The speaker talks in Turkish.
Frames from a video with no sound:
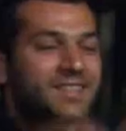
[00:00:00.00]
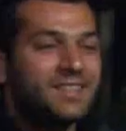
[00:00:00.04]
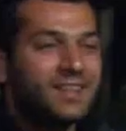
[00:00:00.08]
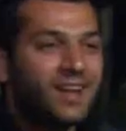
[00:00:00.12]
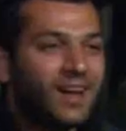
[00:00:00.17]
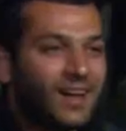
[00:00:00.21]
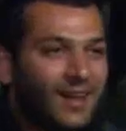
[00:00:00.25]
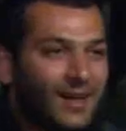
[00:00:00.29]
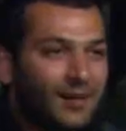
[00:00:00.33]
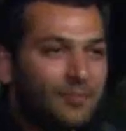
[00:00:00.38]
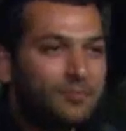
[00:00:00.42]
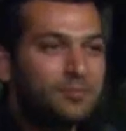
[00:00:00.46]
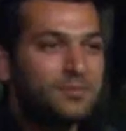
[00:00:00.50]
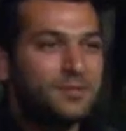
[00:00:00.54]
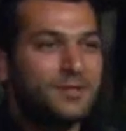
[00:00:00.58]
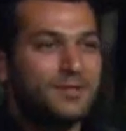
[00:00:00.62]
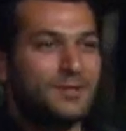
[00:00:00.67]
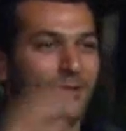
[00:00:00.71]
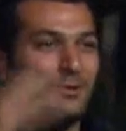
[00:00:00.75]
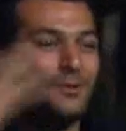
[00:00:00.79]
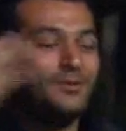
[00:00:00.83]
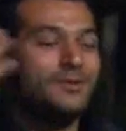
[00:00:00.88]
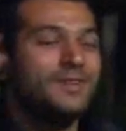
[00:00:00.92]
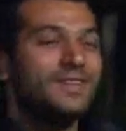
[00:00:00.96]

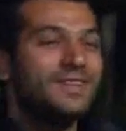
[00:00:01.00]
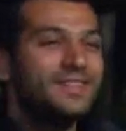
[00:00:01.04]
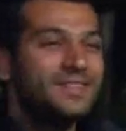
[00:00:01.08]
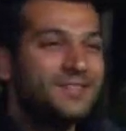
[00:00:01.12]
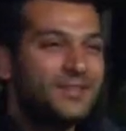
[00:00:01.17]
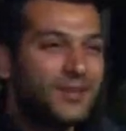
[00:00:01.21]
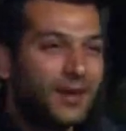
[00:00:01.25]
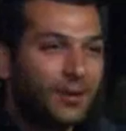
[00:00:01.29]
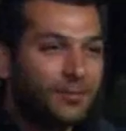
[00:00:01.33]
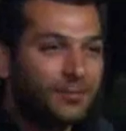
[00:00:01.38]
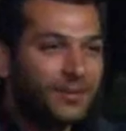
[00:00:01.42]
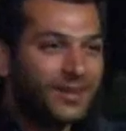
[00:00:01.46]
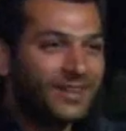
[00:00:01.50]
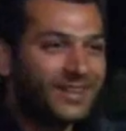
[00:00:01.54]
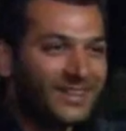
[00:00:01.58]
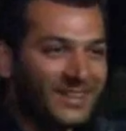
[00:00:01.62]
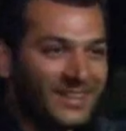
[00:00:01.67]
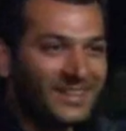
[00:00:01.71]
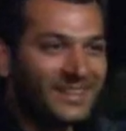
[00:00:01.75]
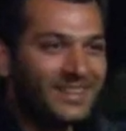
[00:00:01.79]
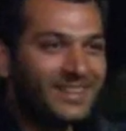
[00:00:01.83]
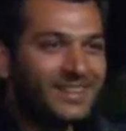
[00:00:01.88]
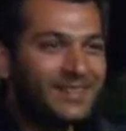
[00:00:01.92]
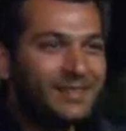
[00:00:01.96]
kiralanmış, onların camları
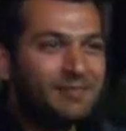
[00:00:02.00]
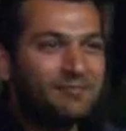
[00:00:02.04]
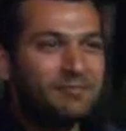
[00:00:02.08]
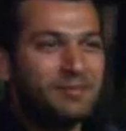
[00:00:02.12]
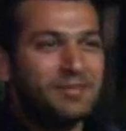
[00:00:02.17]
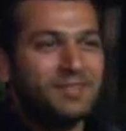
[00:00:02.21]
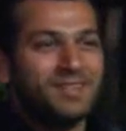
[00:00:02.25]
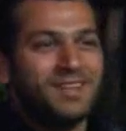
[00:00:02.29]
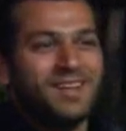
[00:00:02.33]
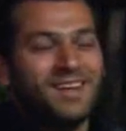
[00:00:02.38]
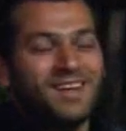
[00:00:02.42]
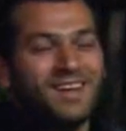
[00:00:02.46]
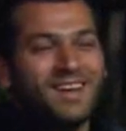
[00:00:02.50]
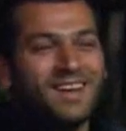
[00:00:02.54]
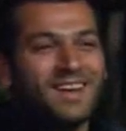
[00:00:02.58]
indirilmiş.